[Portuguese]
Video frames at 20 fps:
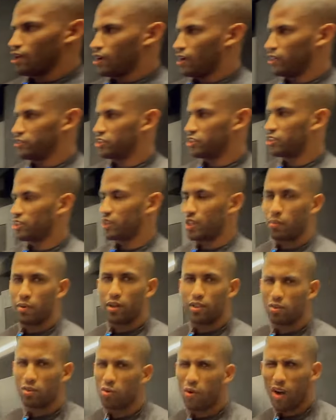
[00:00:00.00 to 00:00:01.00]
A gente está
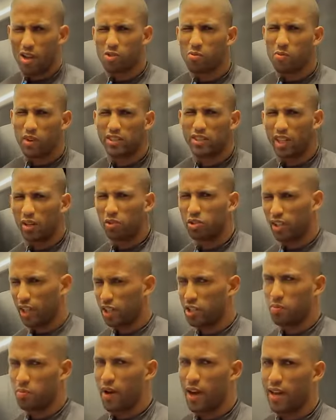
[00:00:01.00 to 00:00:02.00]
trabalhando quase um mês já um
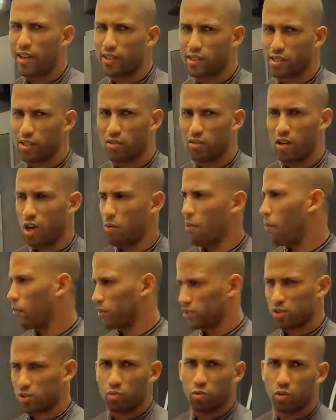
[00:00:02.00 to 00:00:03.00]
slide que são, é uma
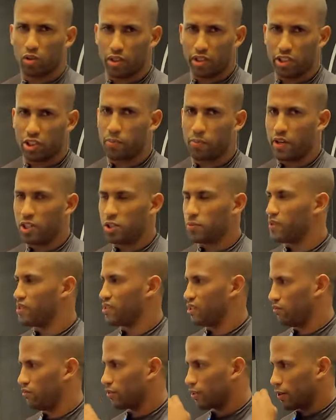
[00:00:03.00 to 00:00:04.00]
posição no clinch bem
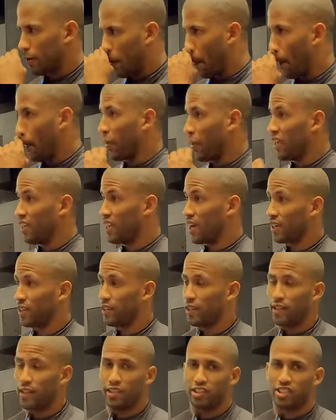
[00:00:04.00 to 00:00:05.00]
específica. E aqui
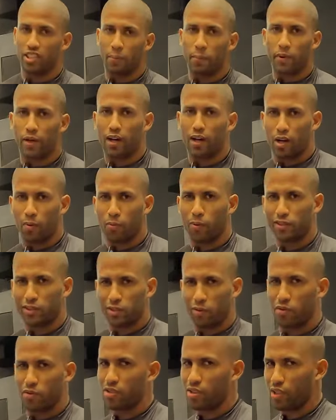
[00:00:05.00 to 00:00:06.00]
eles já pegaram a
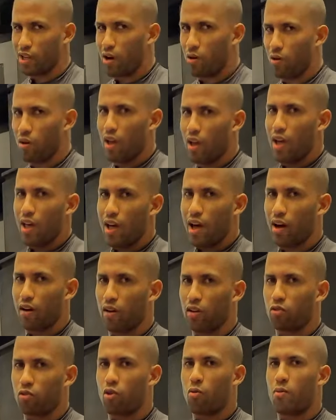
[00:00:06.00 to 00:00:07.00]
posição inicial, agora
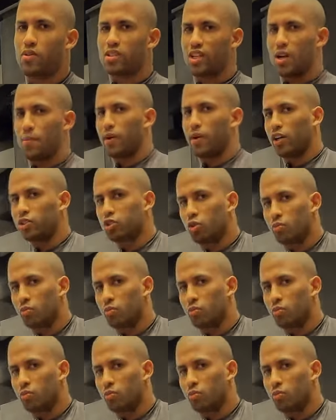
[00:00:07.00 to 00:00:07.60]
eu estou começando a pegar as